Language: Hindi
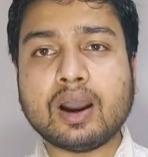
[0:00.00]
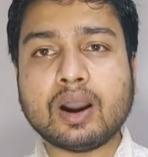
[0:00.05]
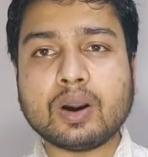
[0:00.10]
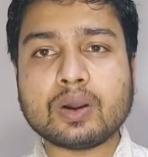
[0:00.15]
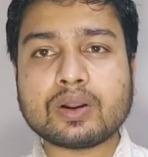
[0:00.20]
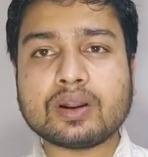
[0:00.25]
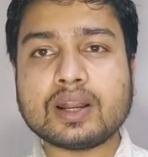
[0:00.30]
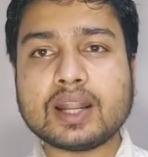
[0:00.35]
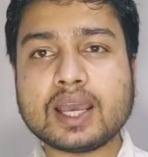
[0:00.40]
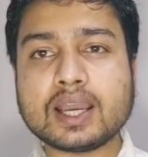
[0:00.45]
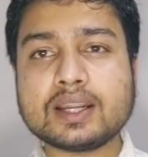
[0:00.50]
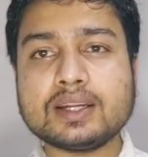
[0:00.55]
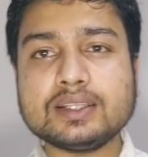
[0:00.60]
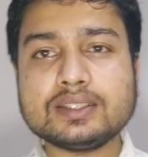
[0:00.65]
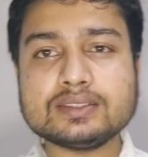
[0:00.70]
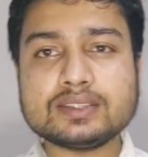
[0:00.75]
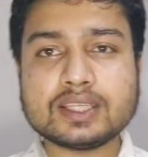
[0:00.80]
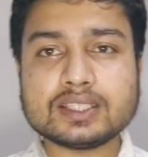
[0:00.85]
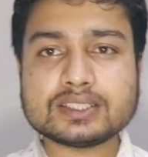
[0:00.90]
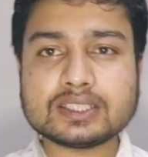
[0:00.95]
और
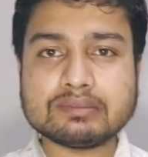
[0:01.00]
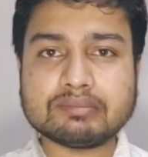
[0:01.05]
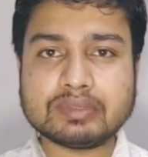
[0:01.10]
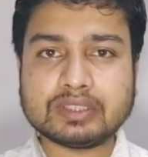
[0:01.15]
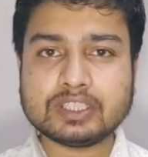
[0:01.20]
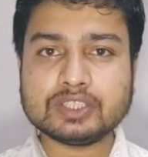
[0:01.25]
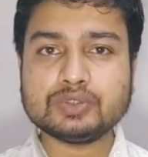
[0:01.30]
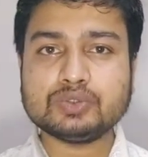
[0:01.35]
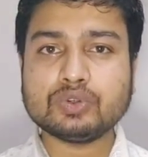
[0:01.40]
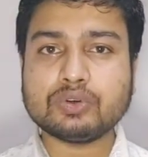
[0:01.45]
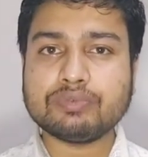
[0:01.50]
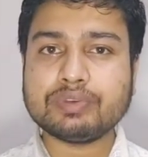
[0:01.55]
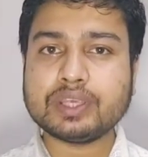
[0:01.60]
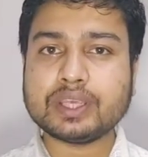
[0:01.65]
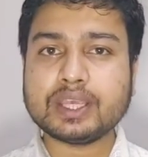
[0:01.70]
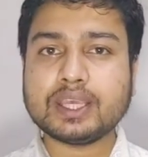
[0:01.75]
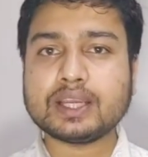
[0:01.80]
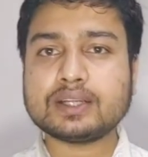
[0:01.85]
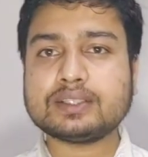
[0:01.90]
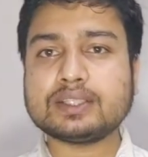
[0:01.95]
नागरिकता संबंधित जो
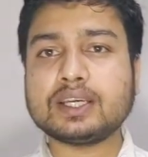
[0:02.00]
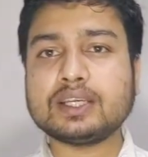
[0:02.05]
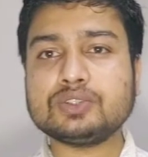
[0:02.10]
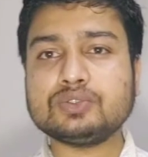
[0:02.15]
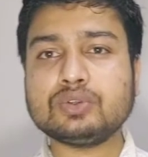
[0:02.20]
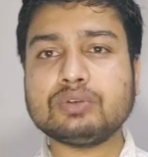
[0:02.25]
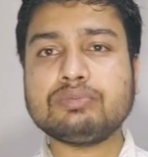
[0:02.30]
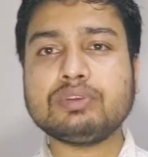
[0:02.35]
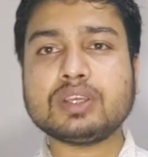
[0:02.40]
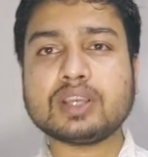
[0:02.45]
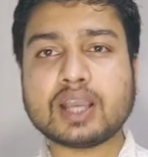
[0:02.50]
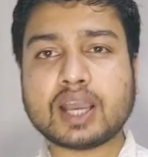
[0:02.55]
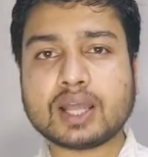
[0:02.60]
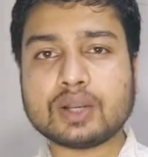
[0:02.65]
भी एक्ट है जो भी